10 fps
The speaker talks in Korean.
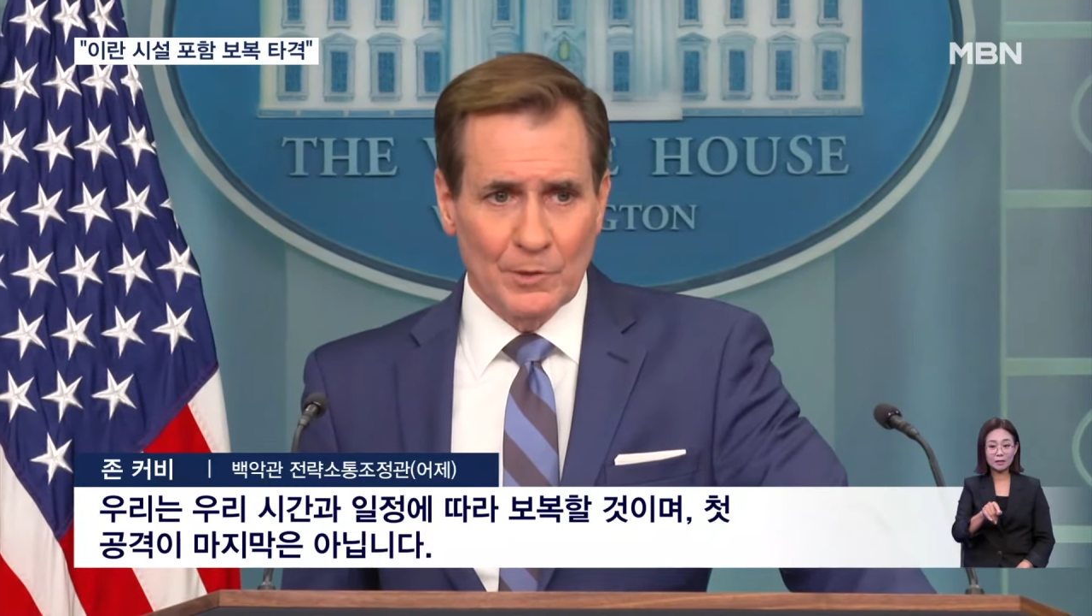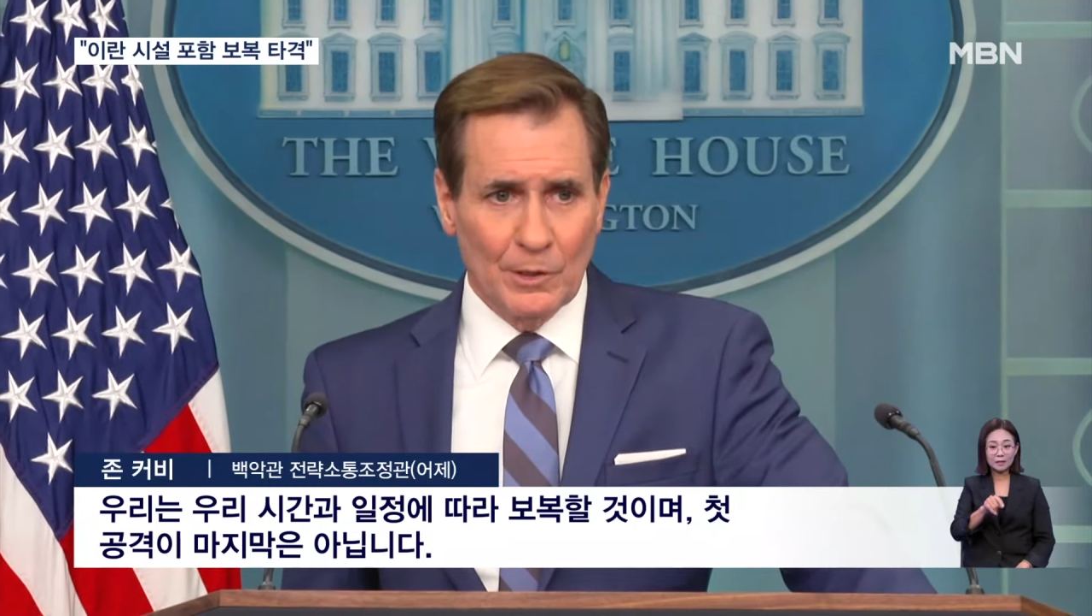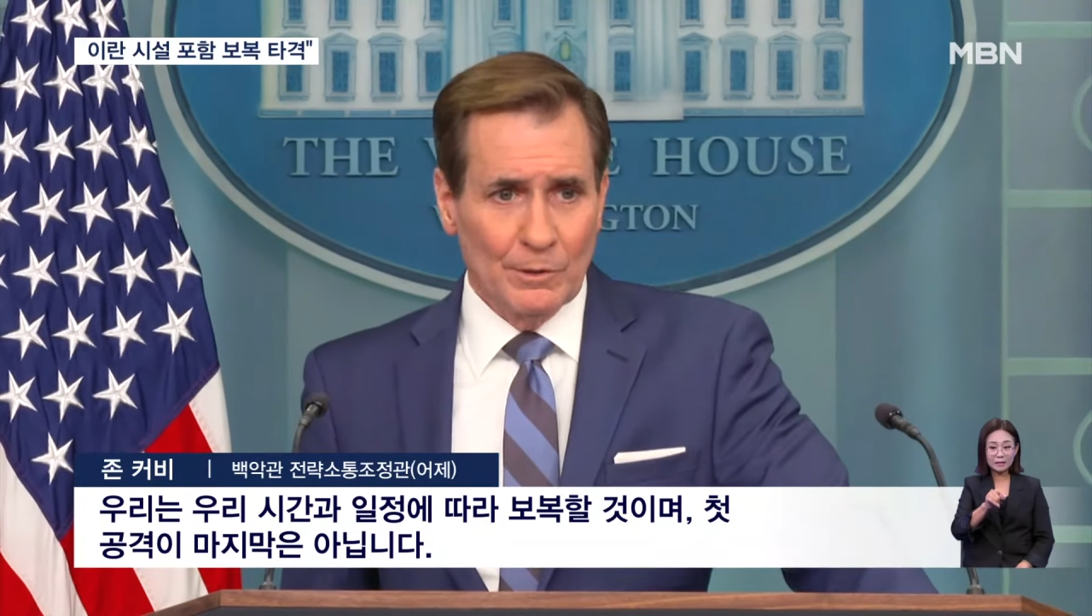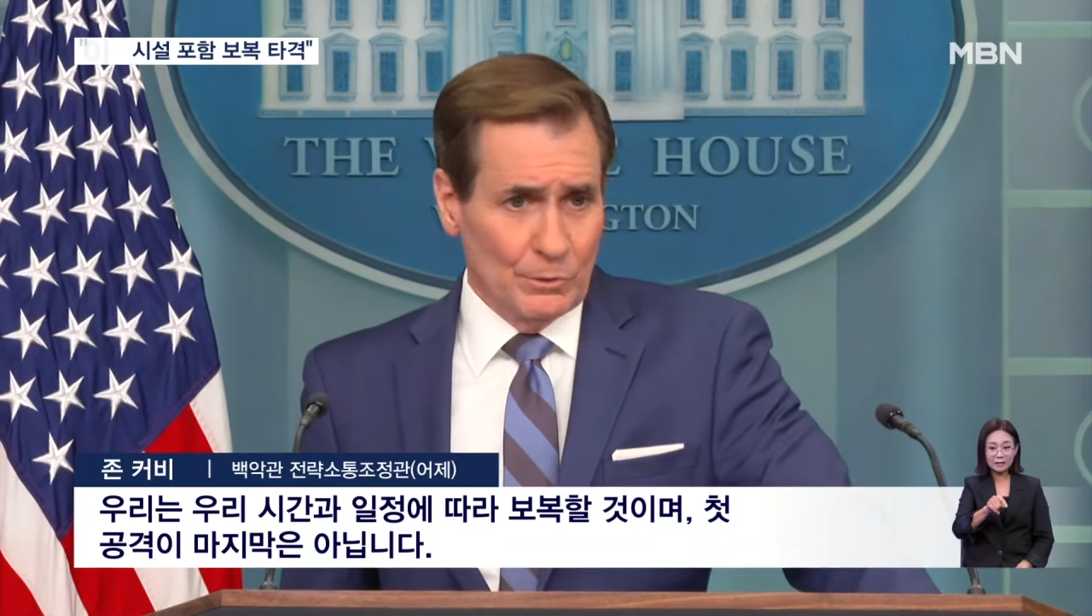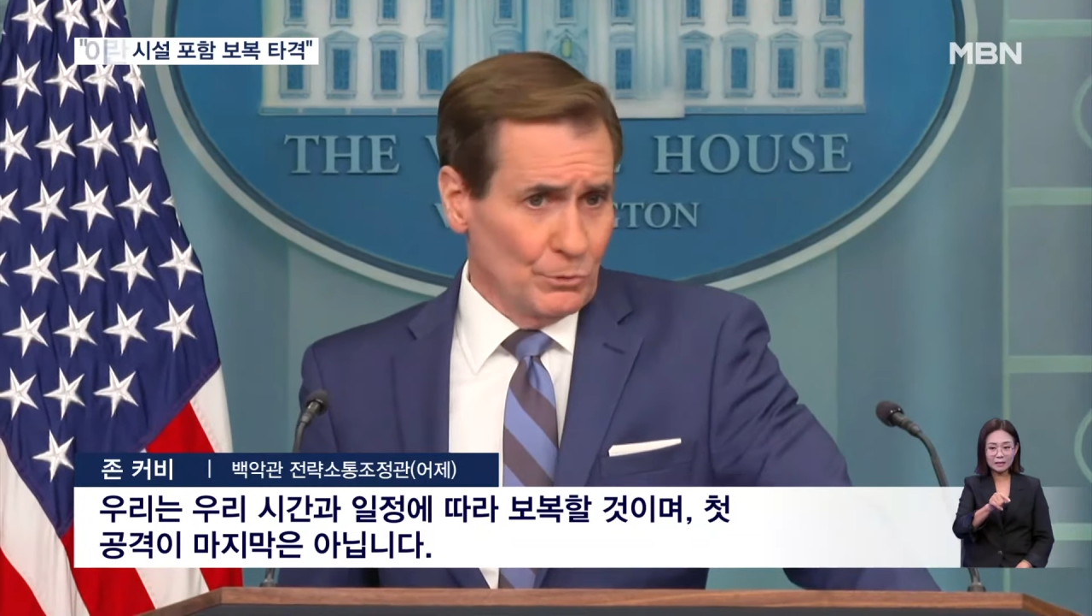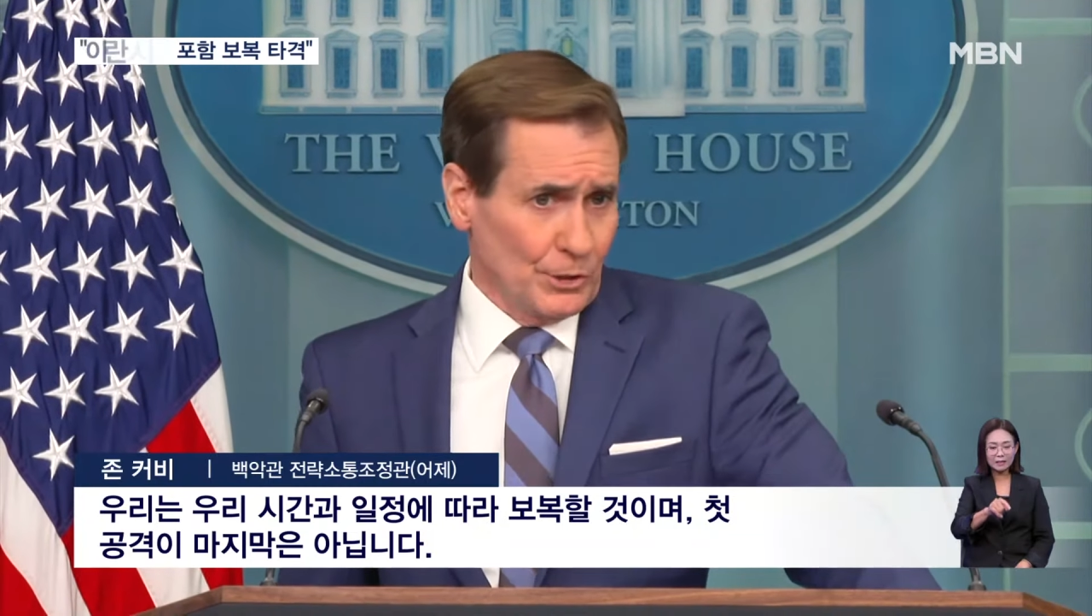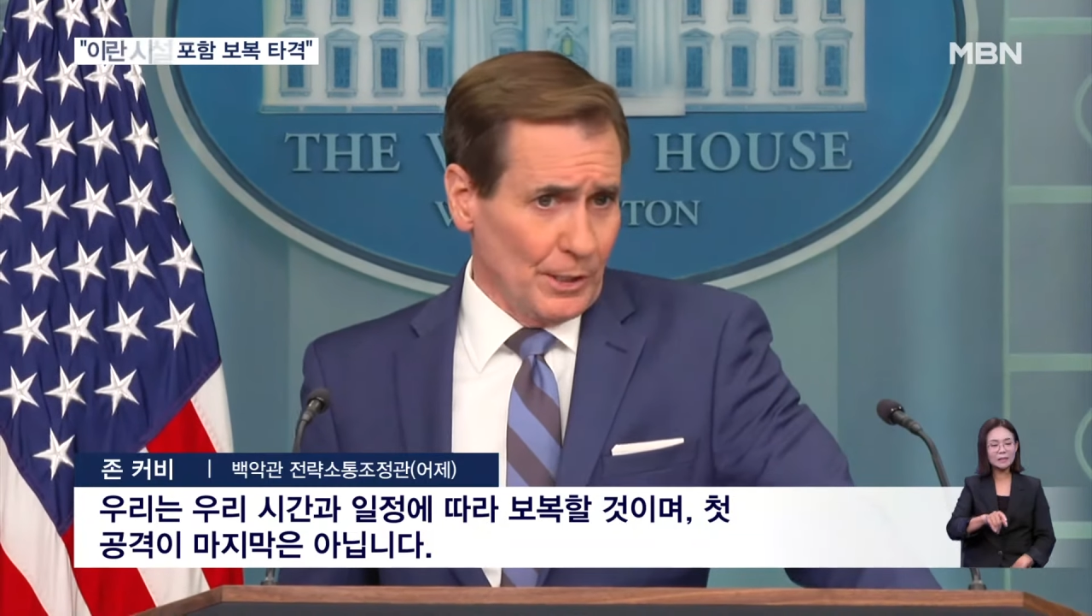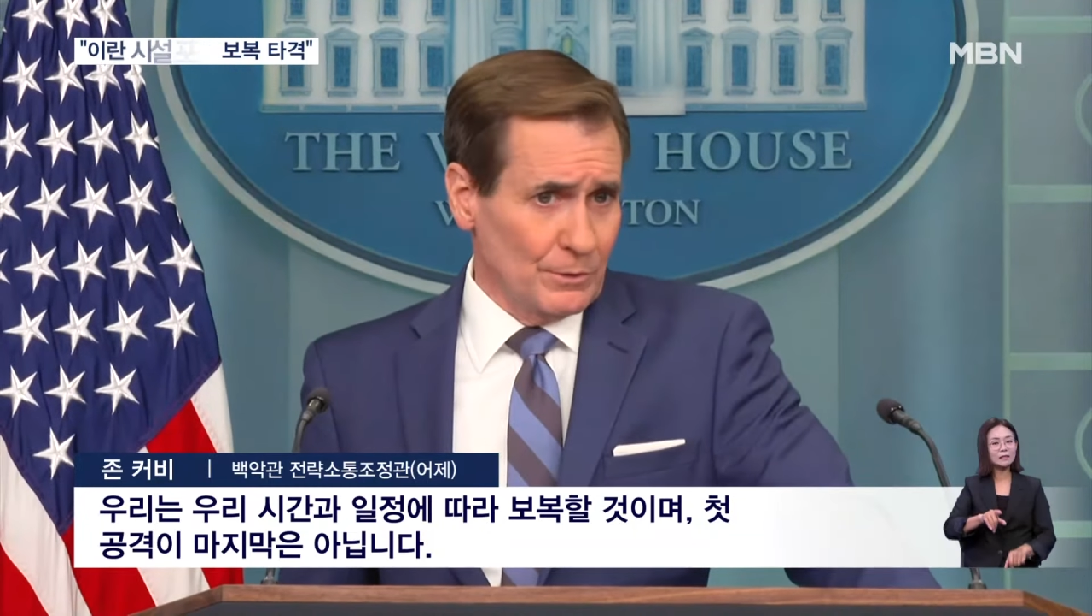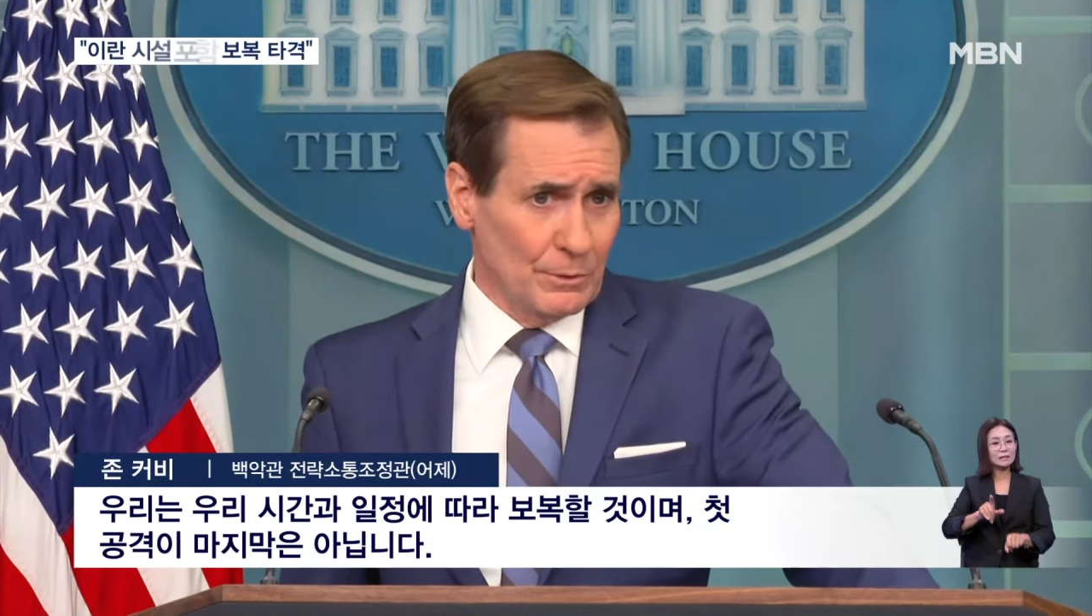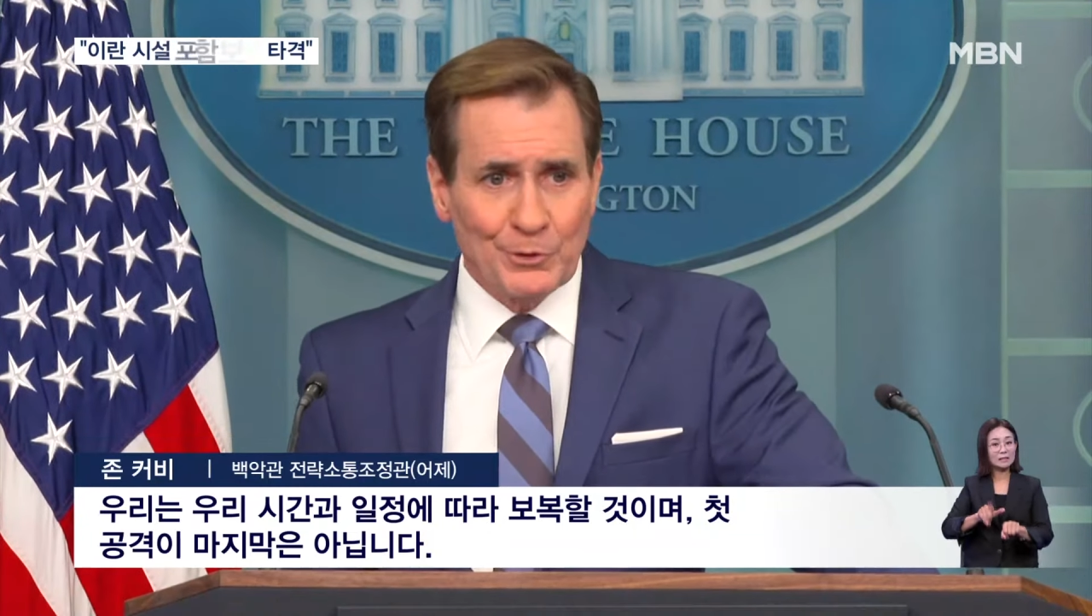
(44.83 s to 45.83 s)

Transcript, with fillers: on our own schedule.